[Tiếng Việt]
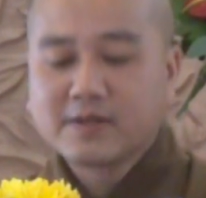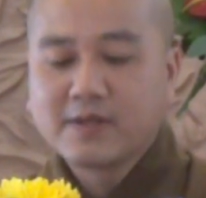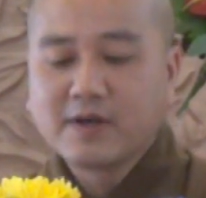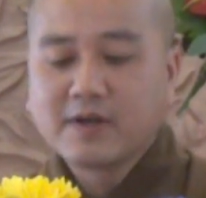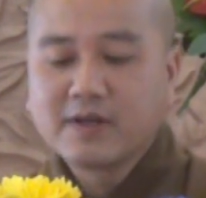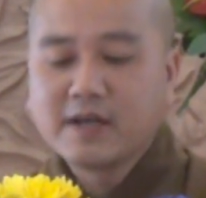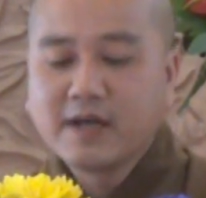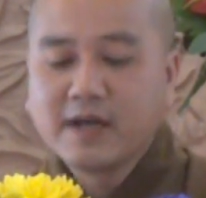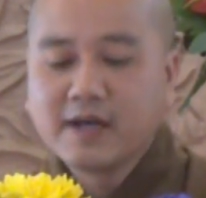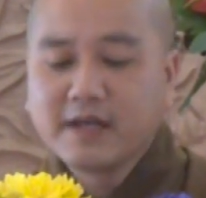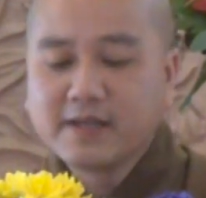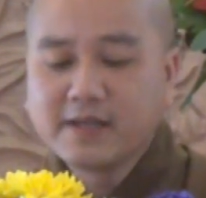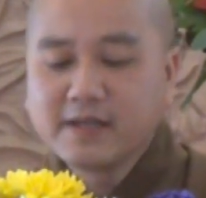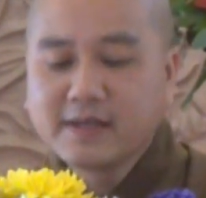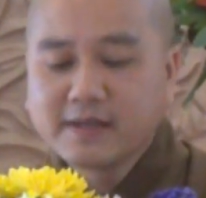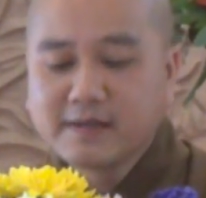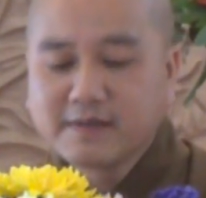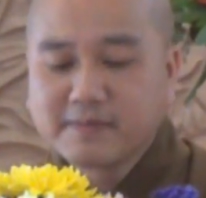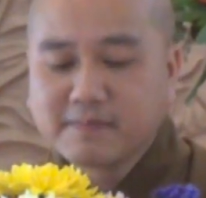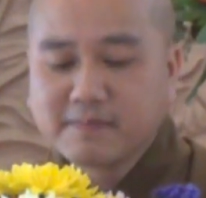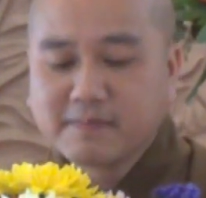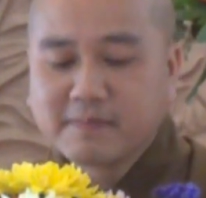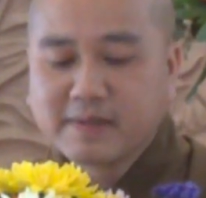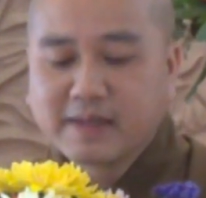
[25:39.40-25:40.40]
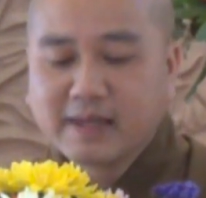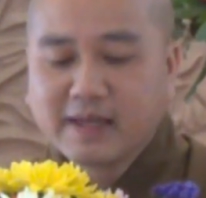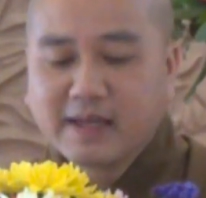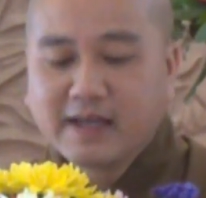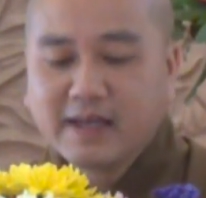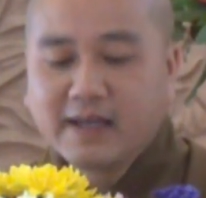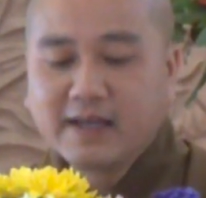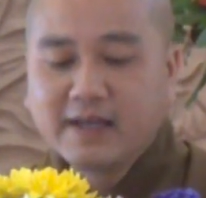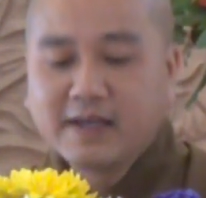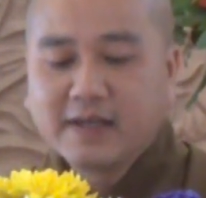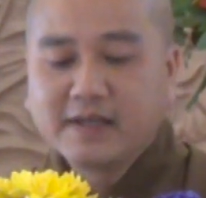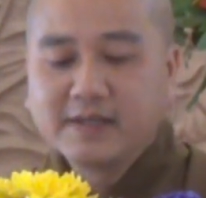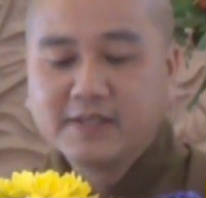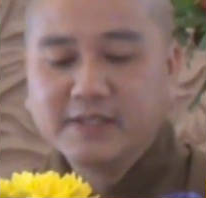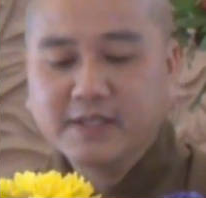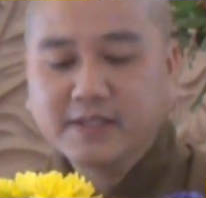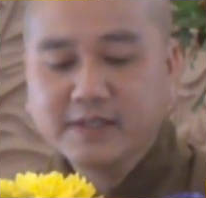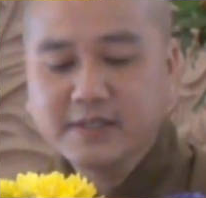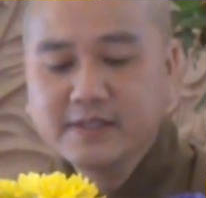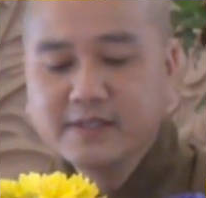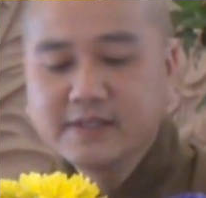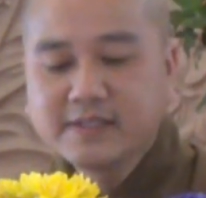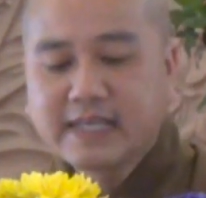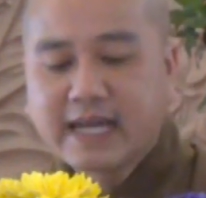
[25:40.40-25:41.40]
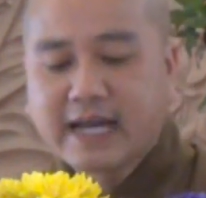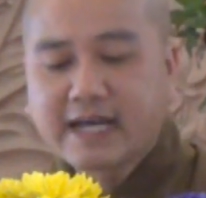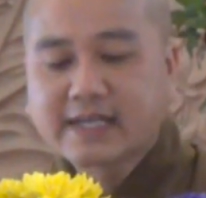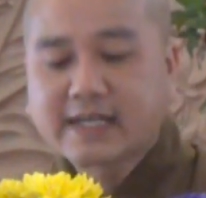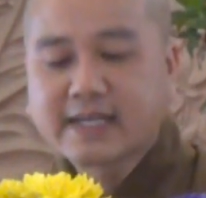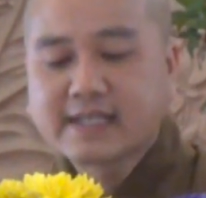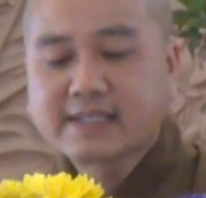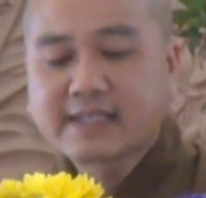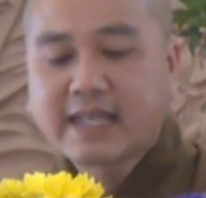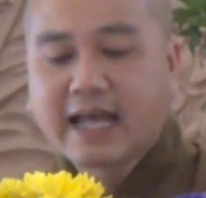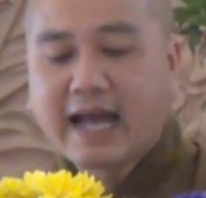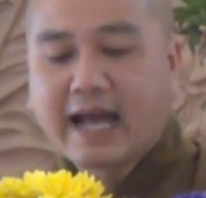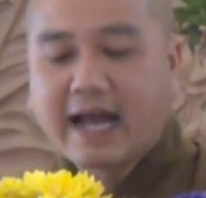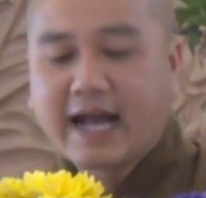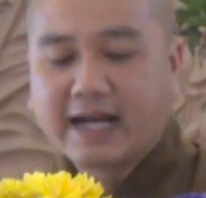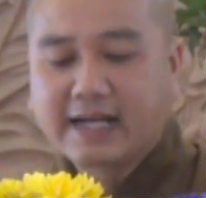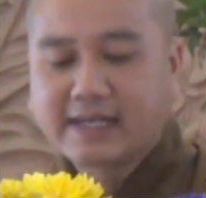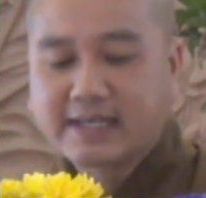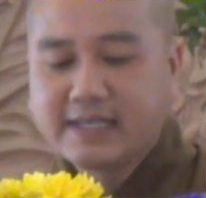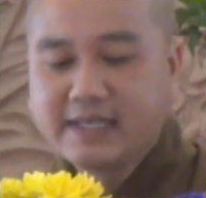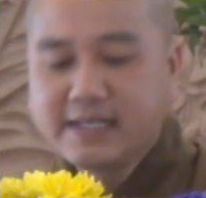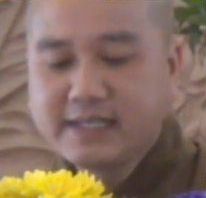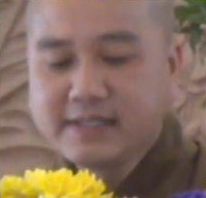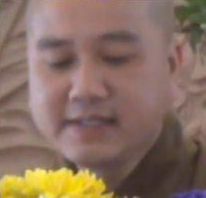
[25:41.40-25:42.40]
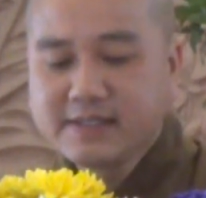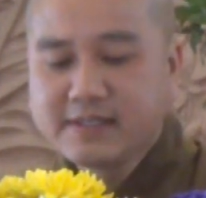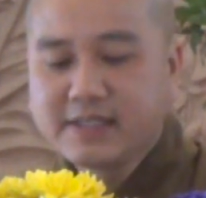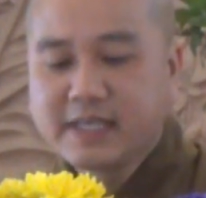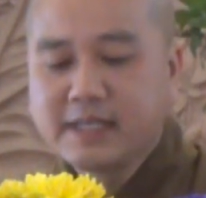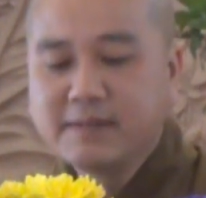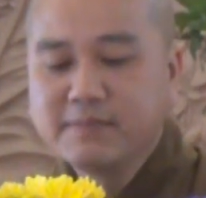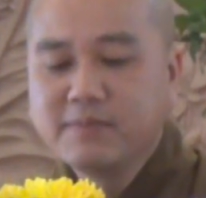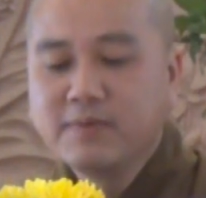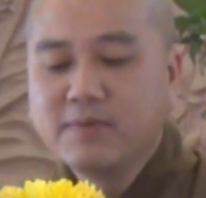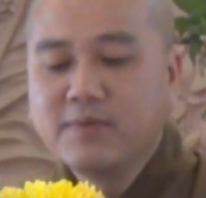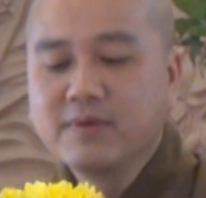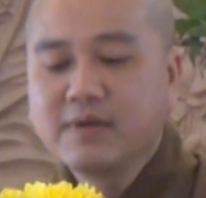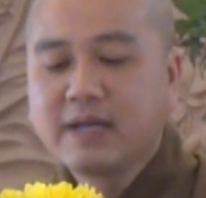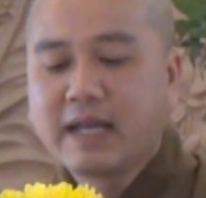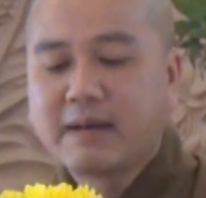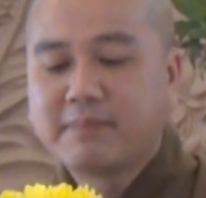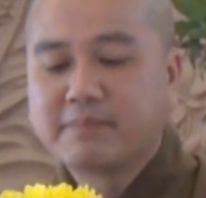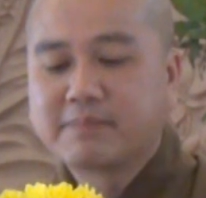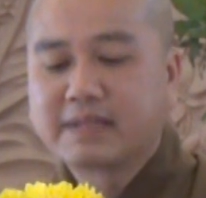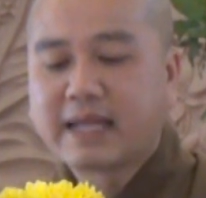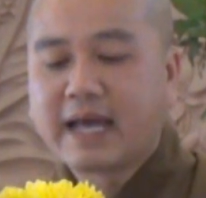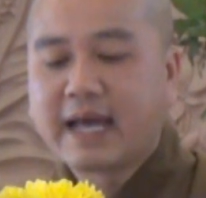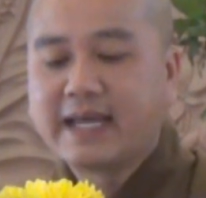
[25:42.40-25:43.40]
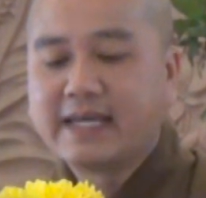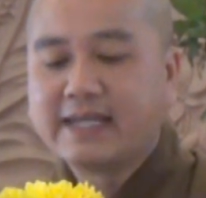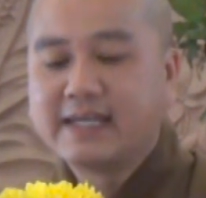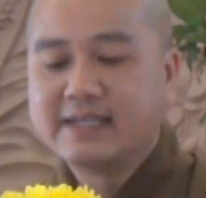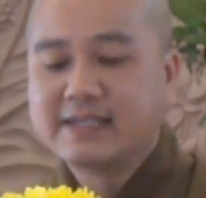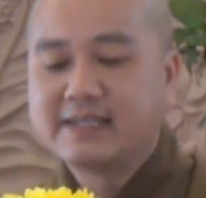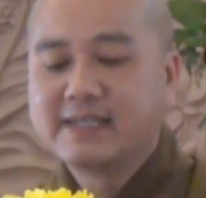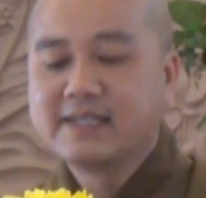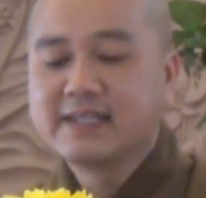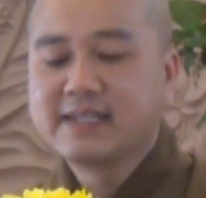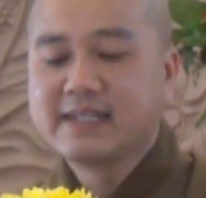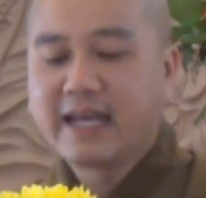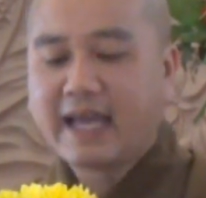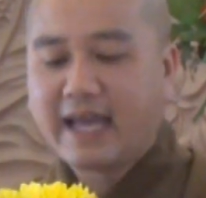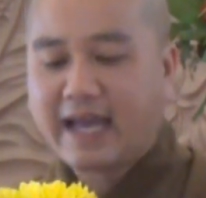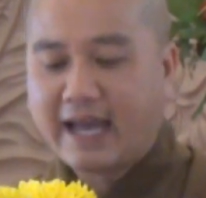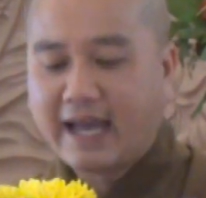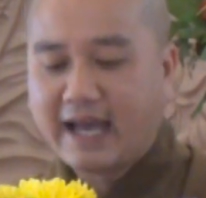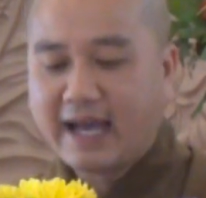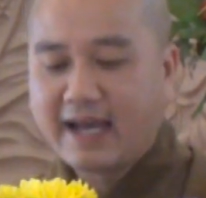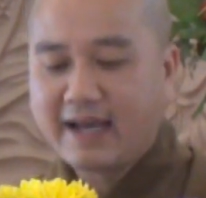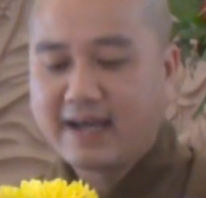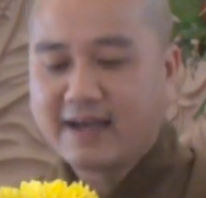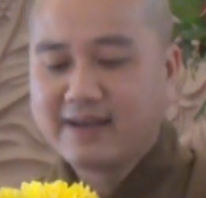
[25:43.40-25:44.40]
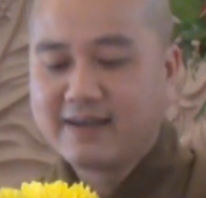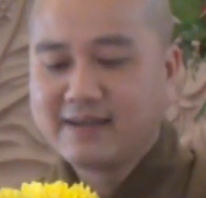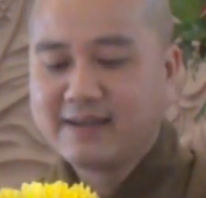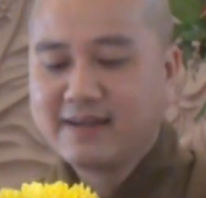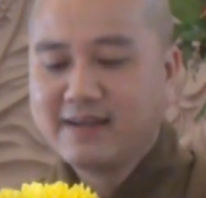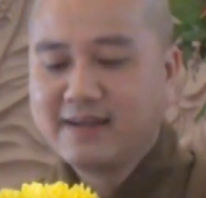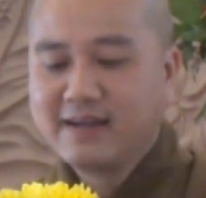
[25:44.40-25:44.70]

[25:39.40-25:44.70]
cho nên đó giữ chặt cái tà kiến chỉ muốn làm thầy thiên hạ